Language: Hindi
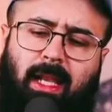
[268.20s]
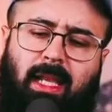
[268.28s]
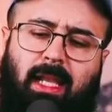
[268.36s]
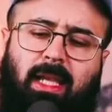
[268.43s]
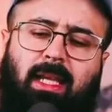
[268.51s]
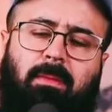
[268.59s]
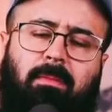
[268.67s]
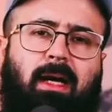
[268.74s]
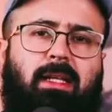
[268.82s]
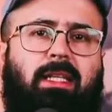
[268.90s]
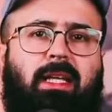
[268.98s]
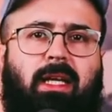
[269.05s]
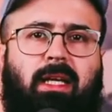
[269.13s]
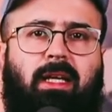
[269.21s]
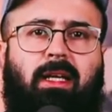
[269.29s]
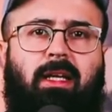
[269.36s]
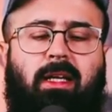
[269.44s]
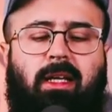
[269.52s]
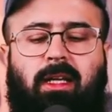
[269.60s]
लेकिन बात यह है
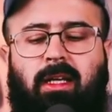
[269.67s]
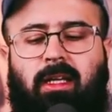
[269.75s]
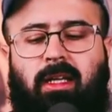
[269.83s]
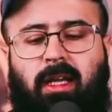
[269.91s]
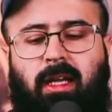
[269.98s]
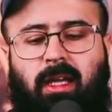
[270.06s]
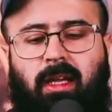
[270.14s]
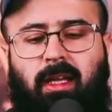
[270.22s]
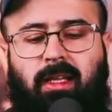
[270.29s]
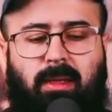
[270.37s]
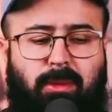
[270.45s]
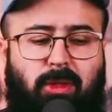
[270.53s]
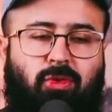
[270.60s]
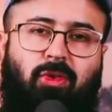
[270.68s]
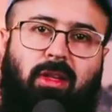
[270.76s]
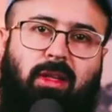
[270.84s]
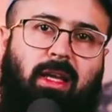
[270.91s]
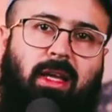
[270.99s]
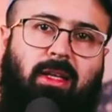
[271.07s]
कि ये भी तो
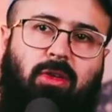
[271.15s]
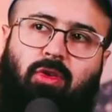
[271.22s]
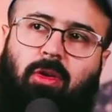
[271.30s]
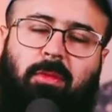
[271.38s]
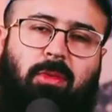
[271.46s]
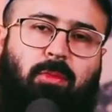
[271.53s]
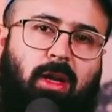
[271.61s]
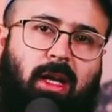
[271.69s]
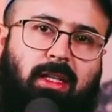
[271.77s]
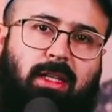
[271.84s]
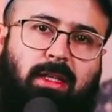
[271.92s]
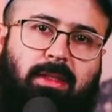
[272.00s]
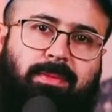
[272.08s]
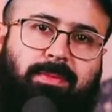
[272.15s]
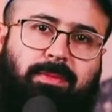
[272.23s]
सुनते हैं जिनको हमने फैला दिया